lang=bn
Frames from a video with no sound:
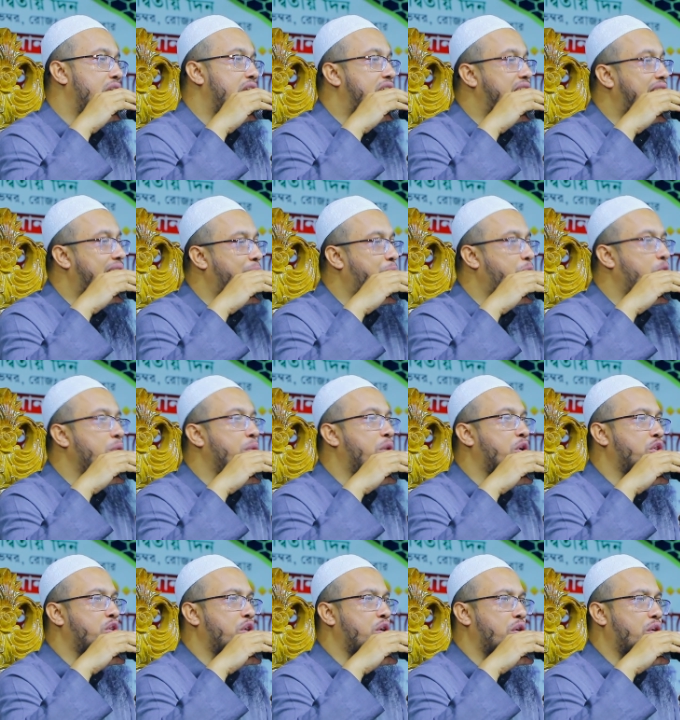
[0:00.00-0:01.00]
নিজেকে
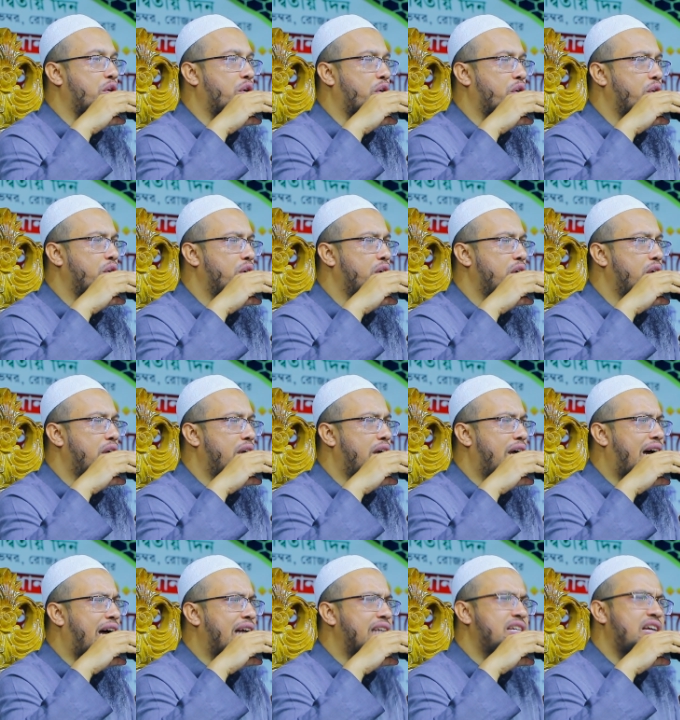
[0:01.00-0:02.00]
পরিবর্তন করো
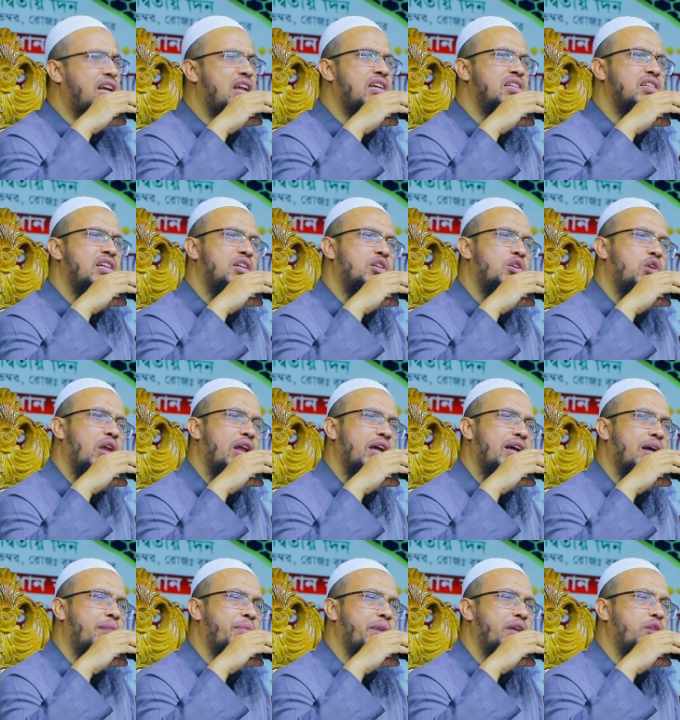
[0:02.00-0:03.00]
হাজার হাজার ঢলাই
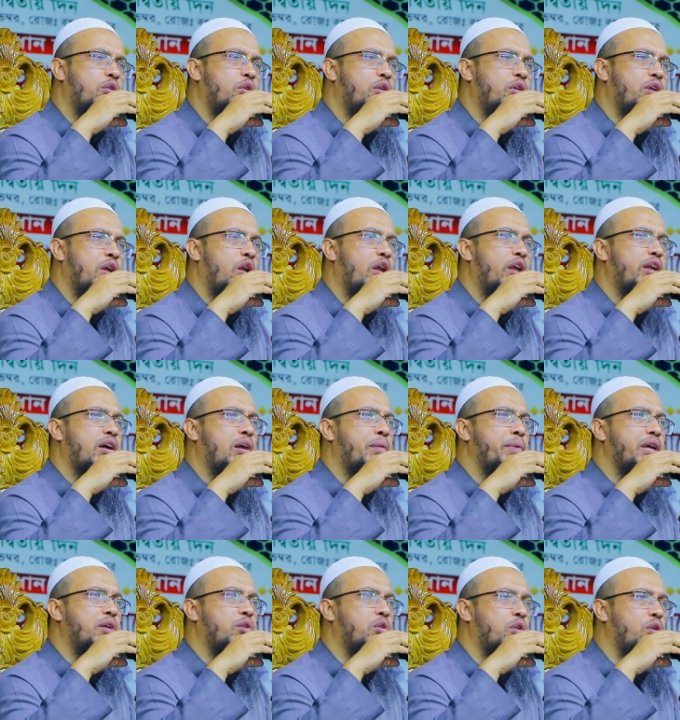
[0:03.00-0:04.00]
কামাই করো ডলার
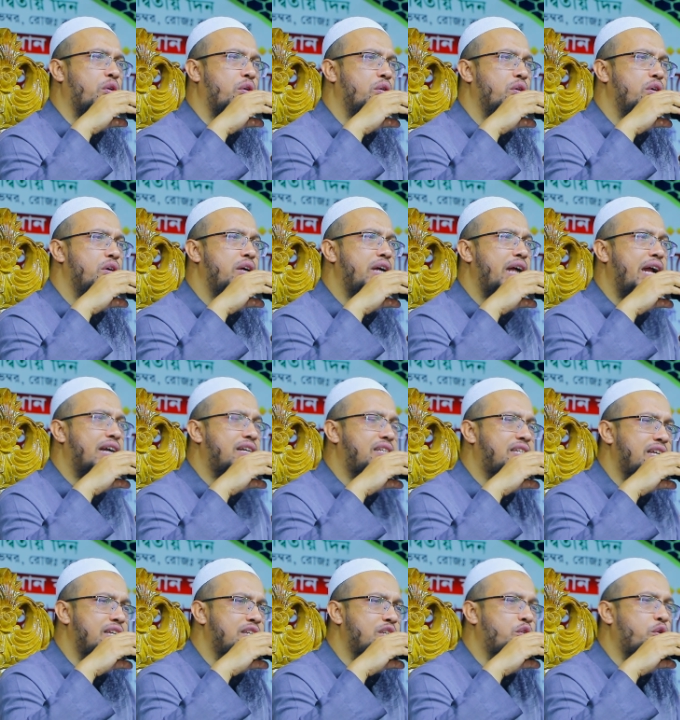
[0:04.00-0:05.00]
কামাই করো
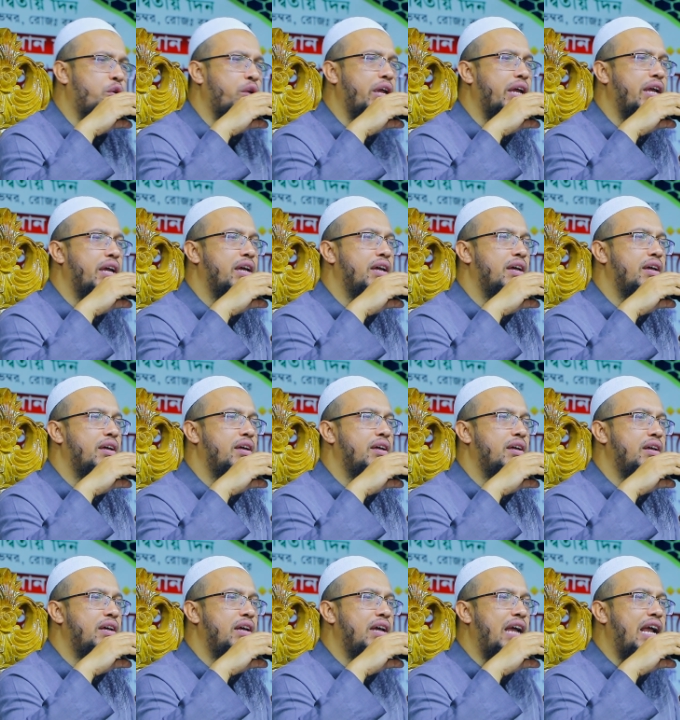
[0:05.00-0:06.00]
অ্যাডসেন্স করে
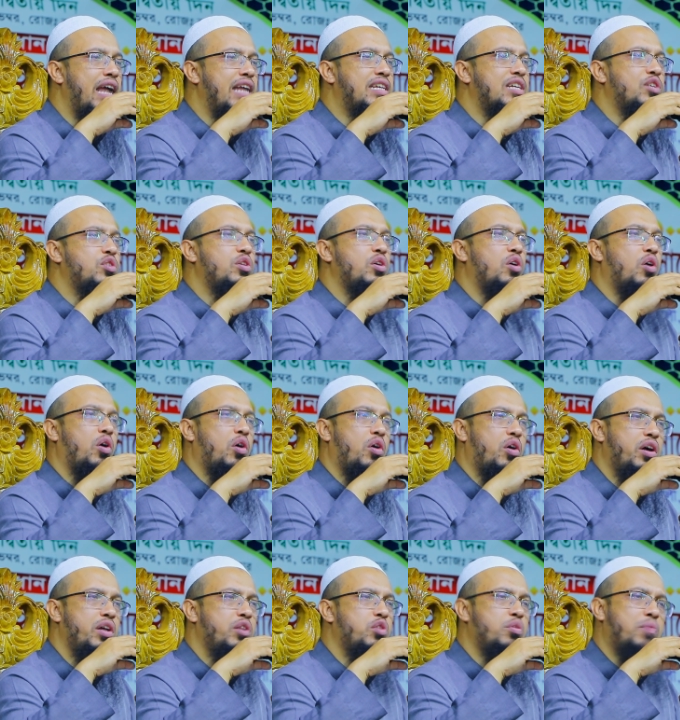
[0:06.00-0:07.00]
এটা যদি
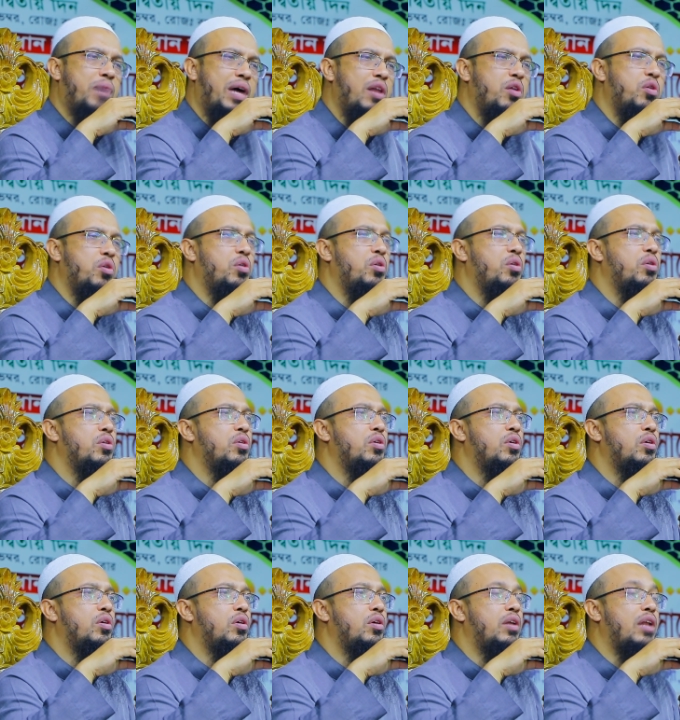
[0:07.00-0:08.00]
হয় তো ভালো
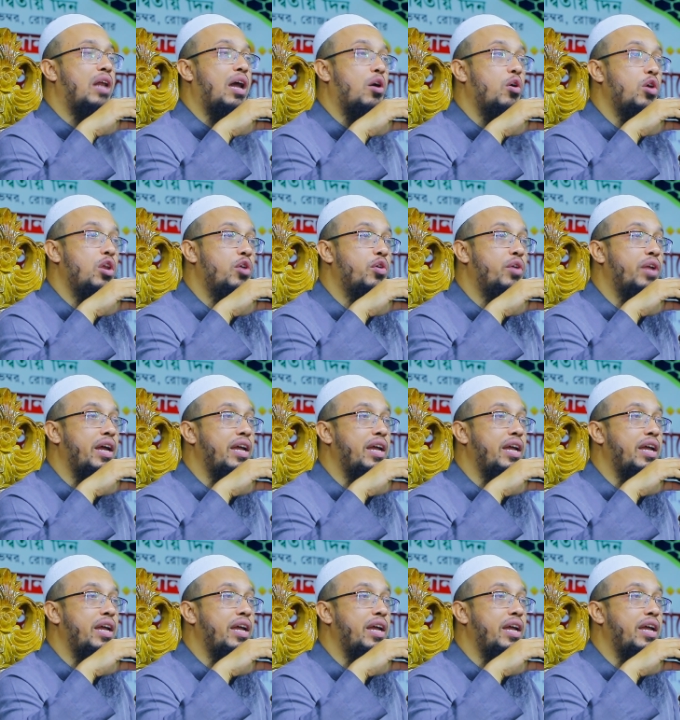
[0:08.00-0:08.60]
না হলেও